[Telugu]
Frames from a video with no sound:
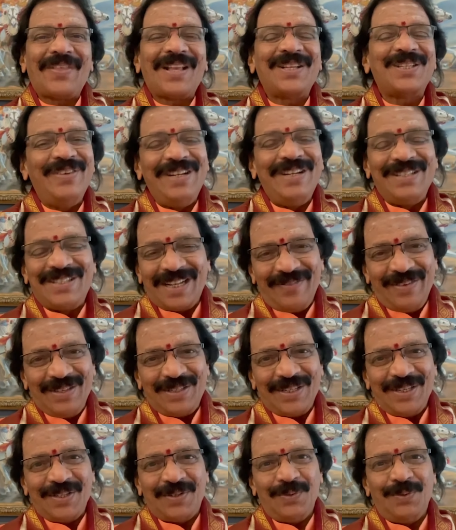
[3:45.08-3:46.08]
సివిల్
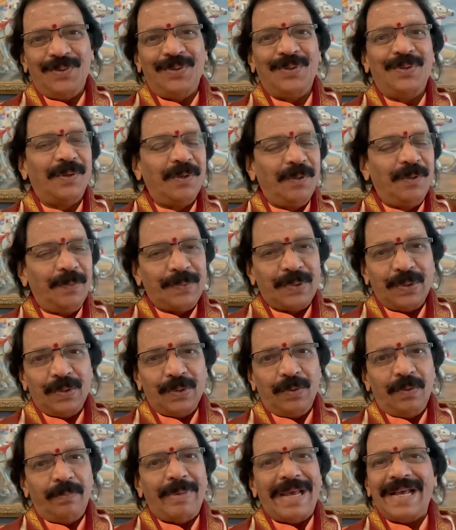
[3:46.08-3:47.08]
సర్వీసెస్ గ్రూప్స్
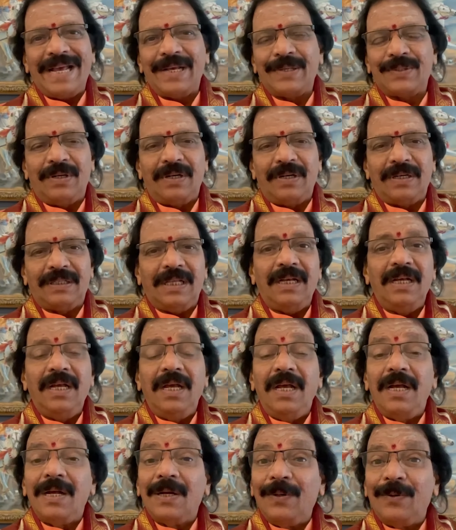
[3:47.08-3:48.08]
బ్యాంక్స్ ఉంటాం కదా
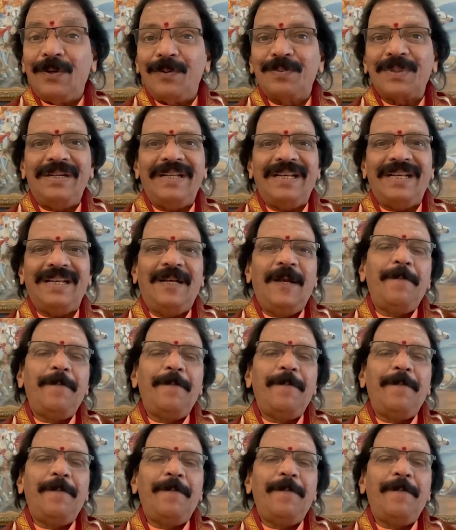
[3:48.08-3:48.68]
గ్రూప్స్ అంటే